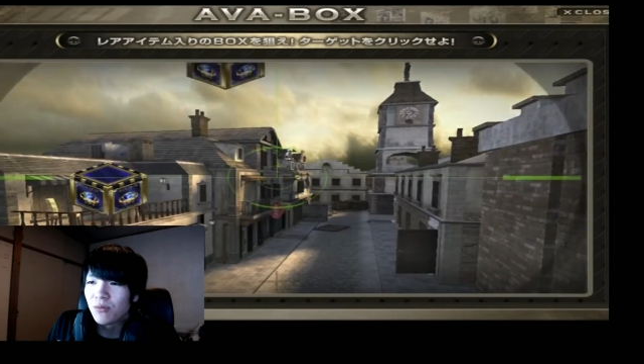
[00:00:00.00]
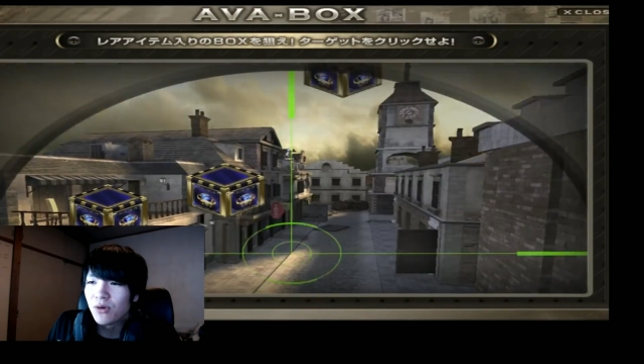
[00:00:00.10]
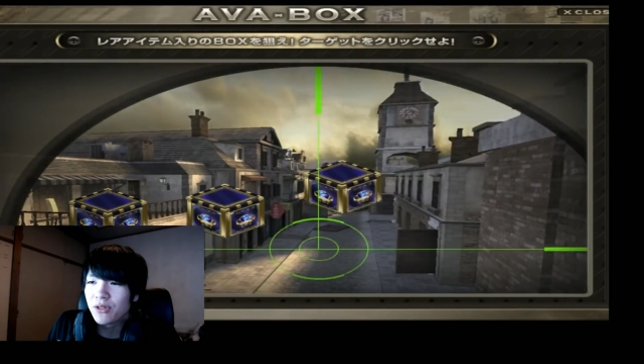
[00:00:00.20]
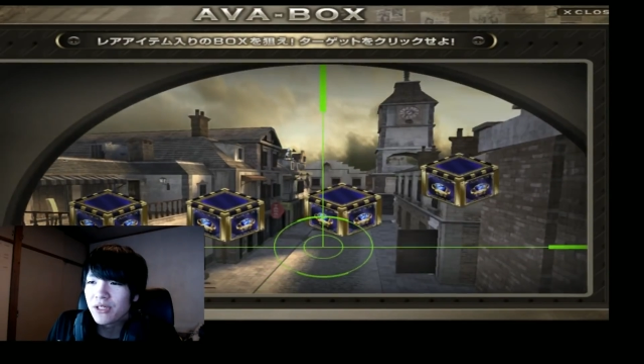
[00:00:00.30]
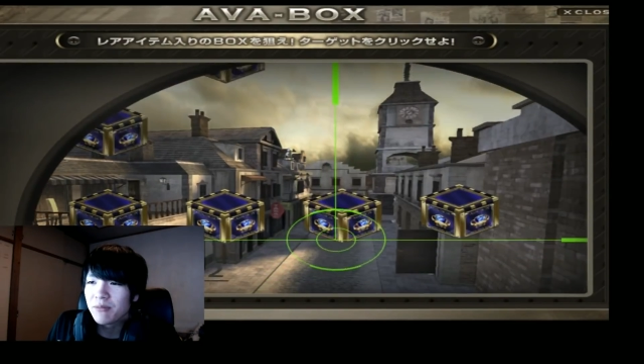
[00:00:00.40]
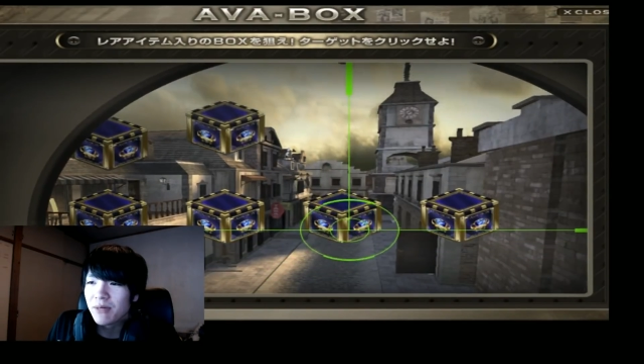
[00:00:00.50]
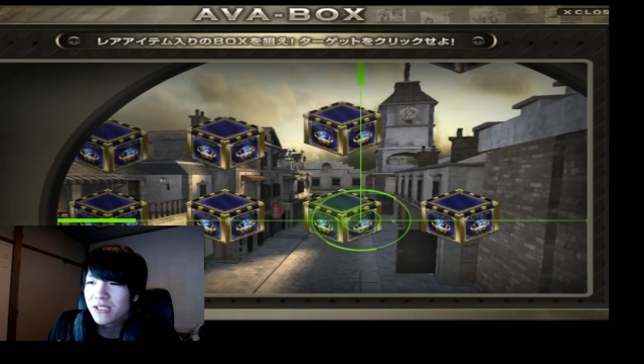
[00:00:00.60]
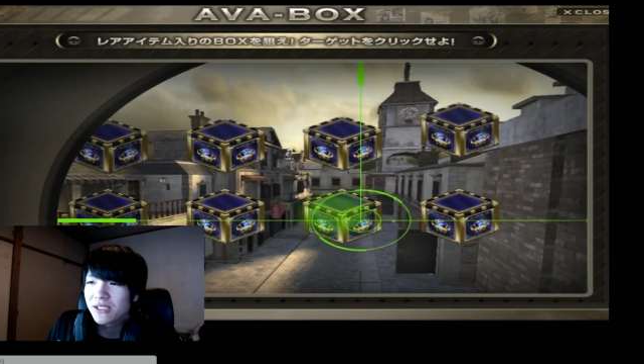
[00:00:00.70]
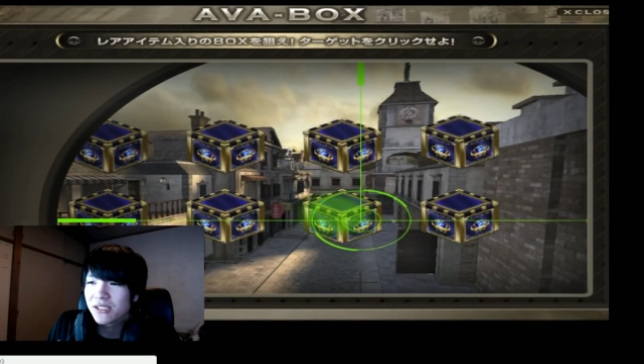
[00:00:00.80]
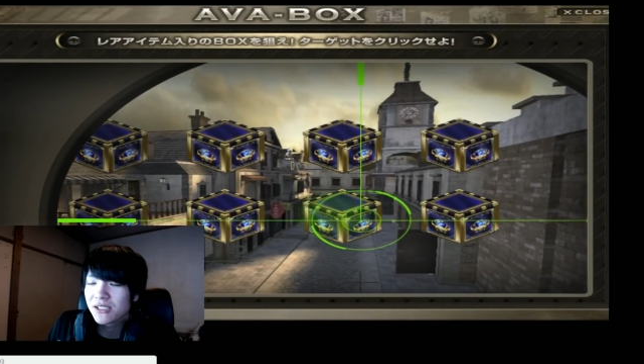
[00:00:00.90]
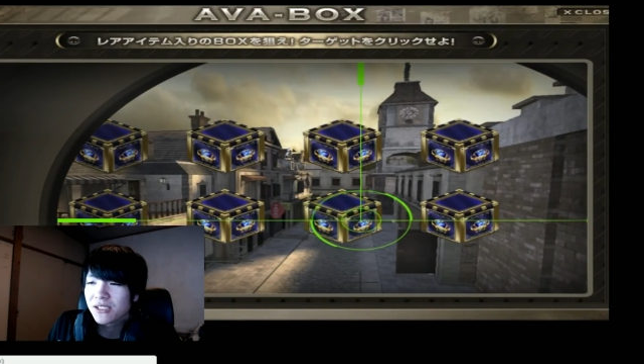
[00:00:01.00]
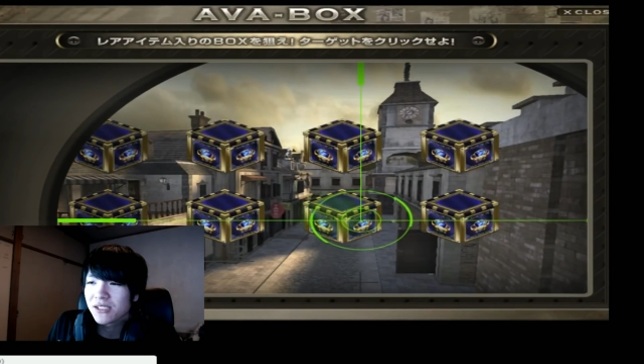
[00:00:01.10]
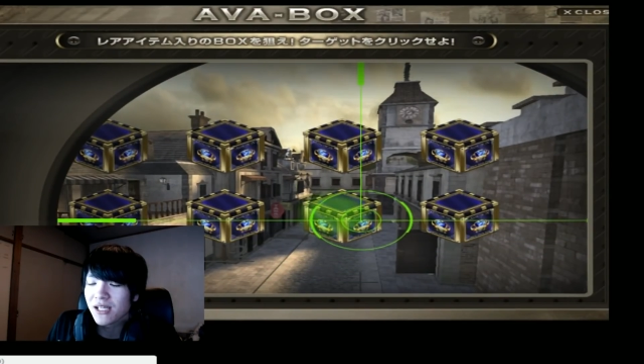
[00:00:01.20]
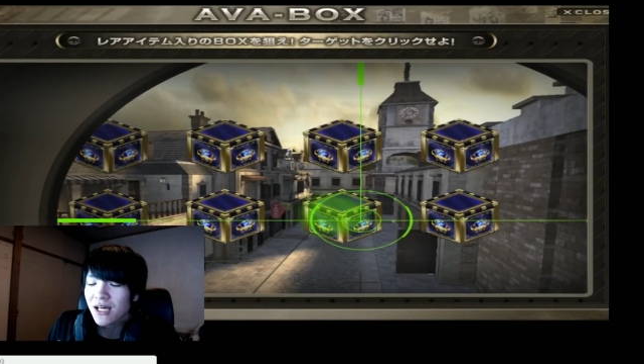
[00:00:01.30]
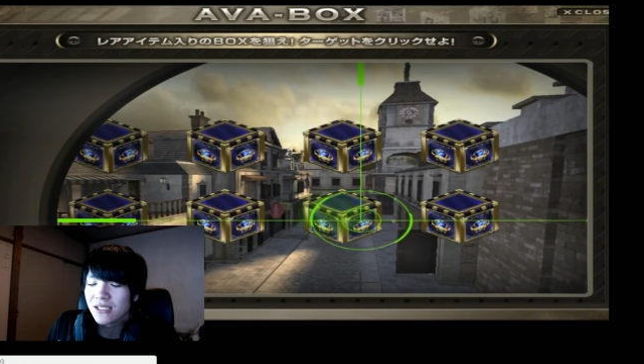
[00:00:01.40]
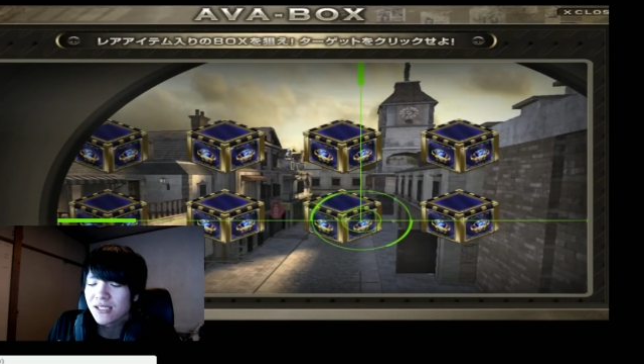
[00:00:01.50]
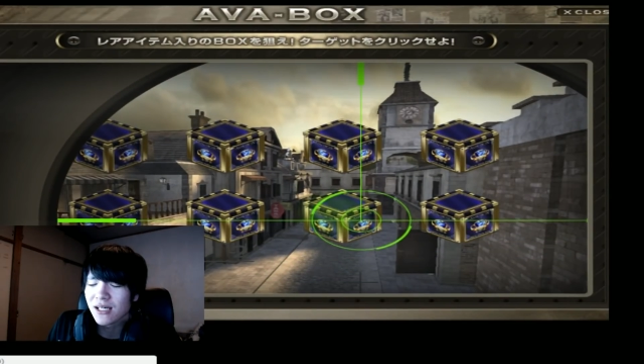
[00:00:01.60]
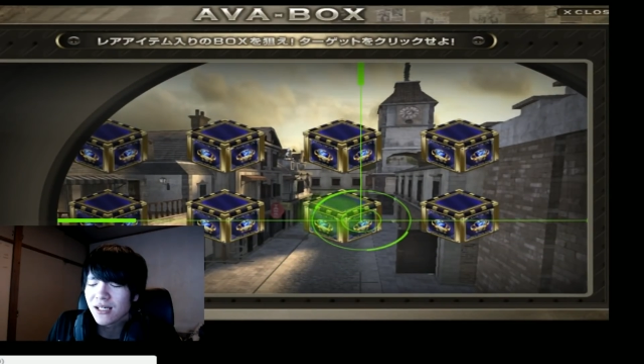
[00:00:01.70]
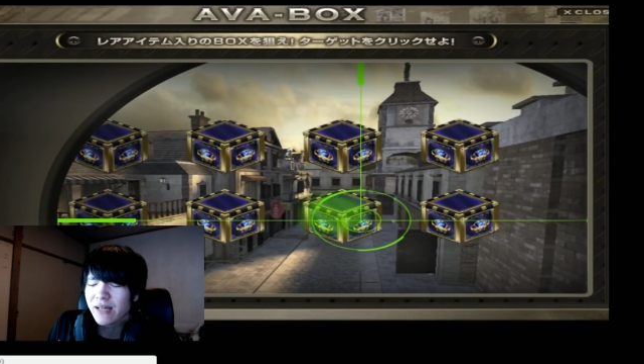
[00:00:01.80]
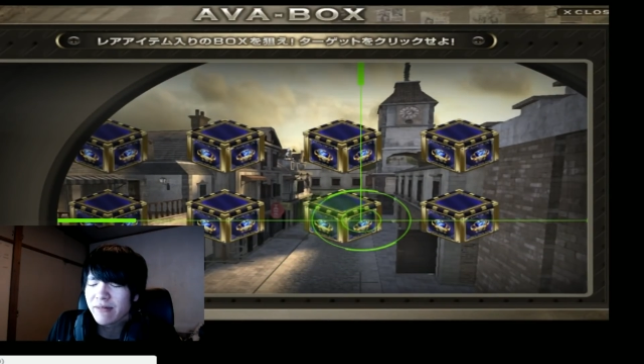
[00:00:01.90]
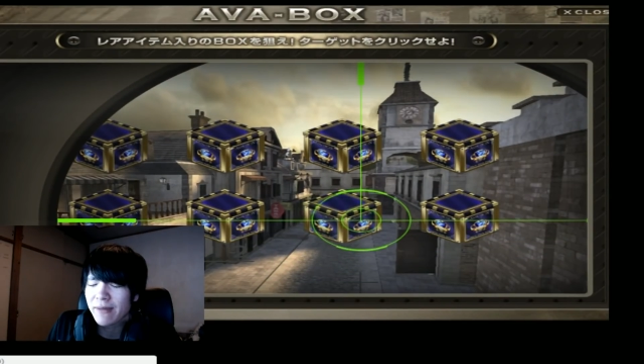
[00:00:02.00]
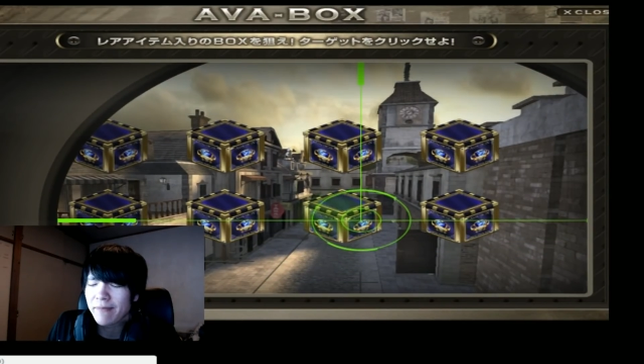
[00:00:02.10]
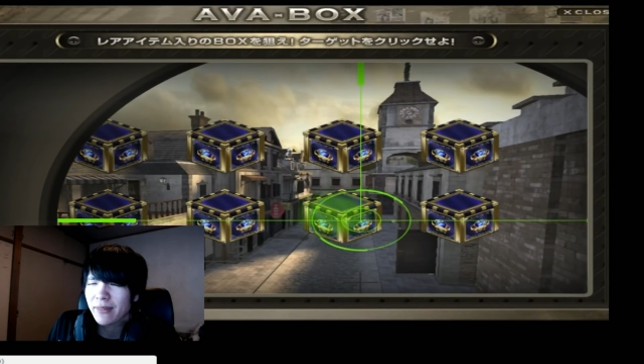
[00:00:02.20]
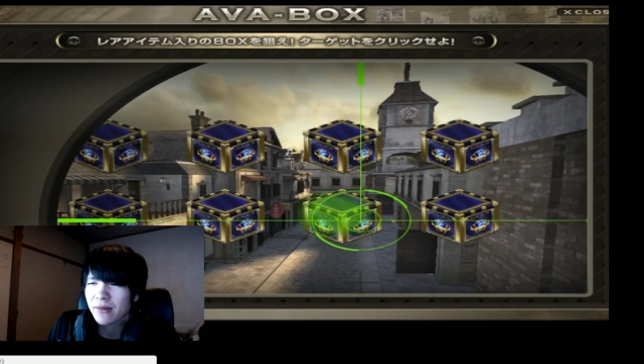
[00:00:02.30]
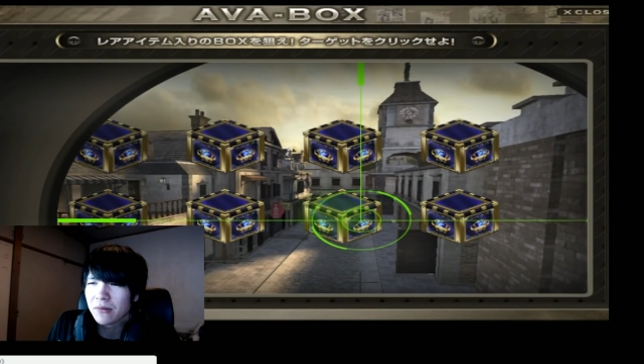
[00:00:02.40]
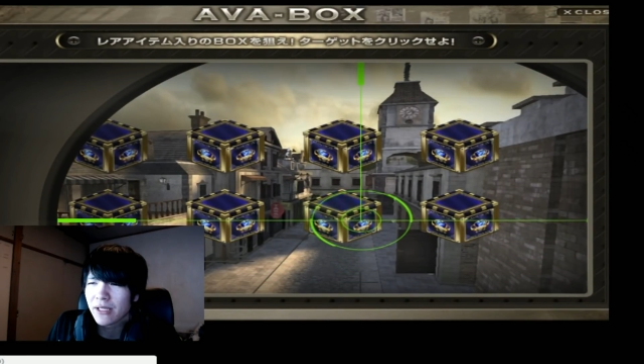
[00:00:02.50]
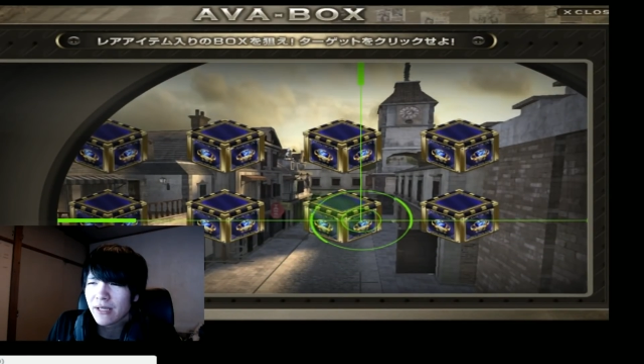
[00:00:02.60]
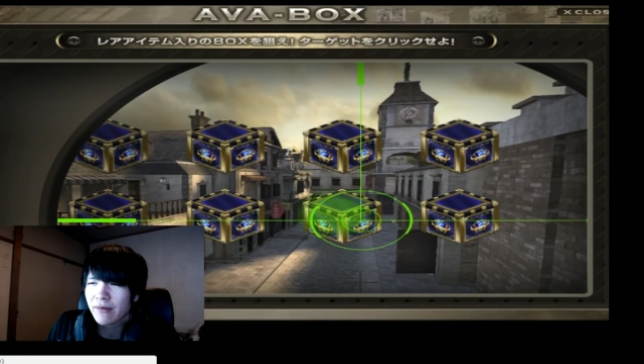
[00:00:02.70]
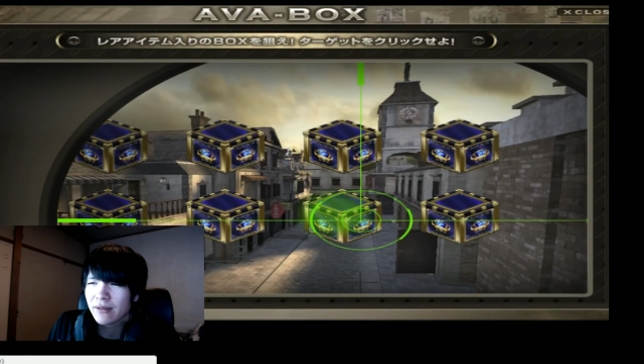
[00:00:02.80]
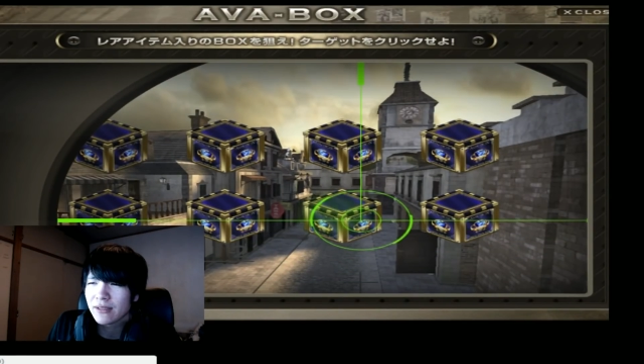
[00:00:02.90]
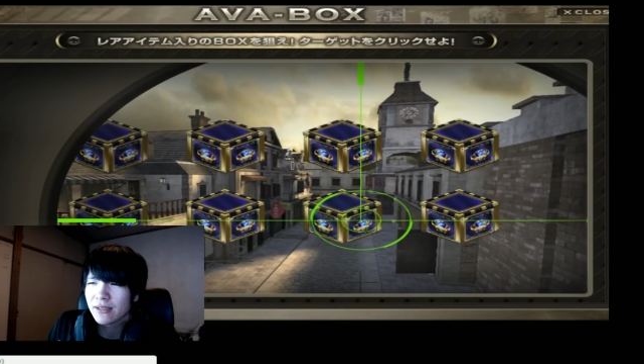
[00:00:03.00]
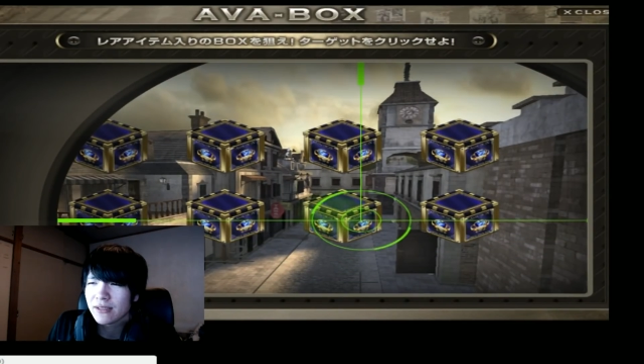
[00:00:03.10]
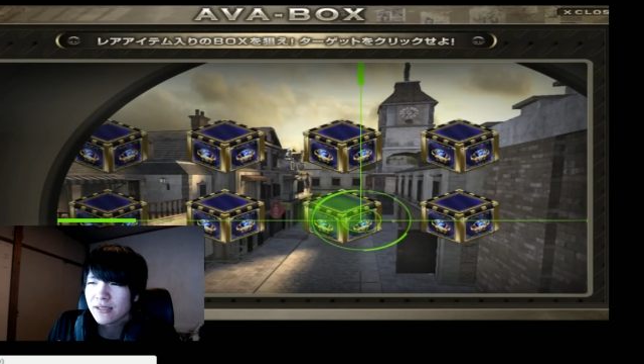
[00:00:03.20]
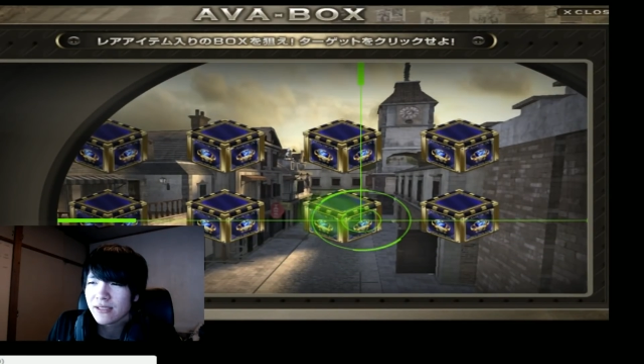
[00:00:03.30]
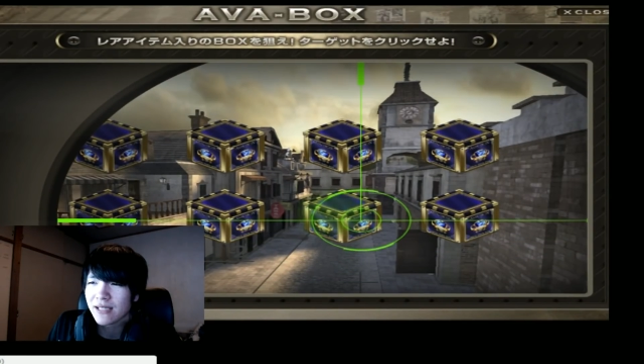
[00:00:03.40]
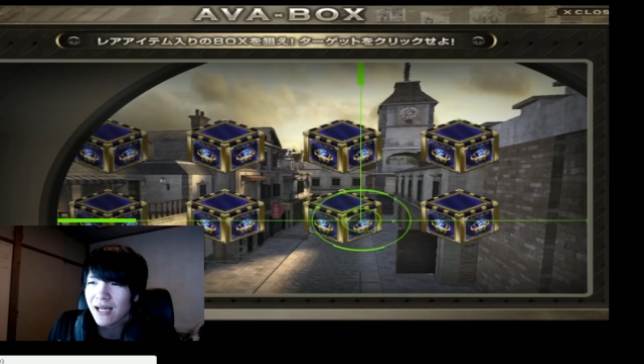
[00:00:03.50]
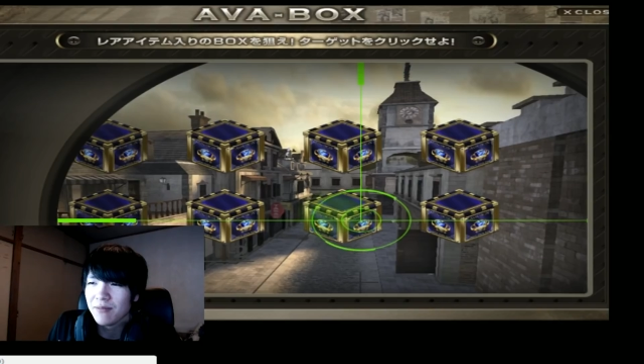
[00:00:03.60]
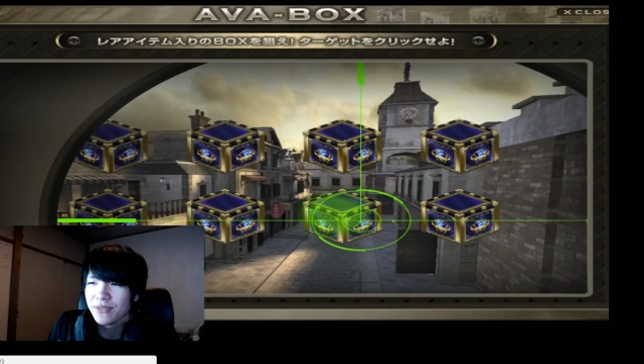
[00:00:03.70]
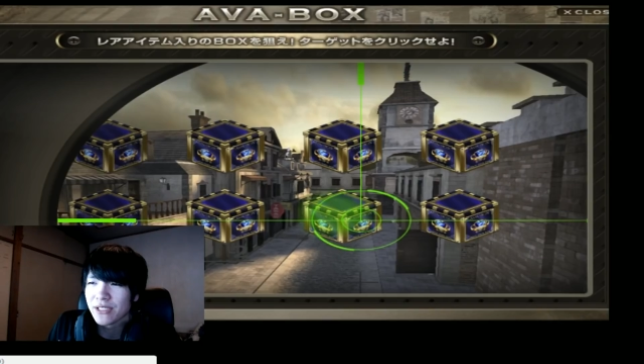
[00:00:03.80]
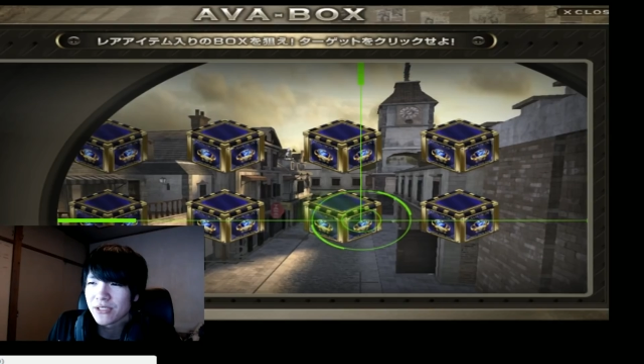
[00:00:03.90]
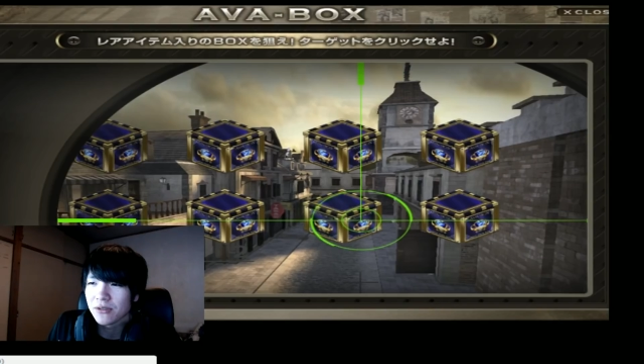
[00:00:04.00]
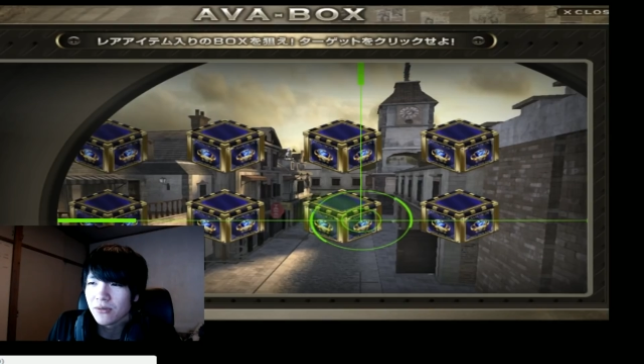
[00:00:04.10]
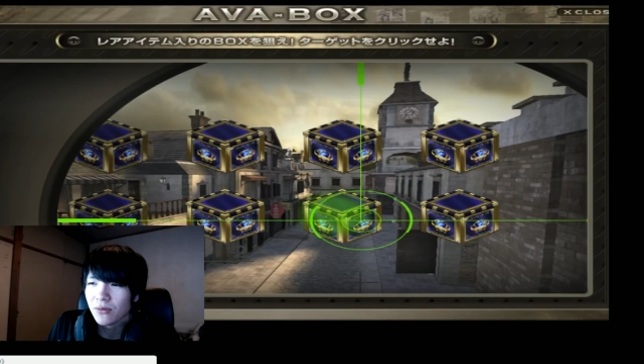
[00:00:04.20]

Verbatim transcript: います。さあ3回目、これが半分だぞ。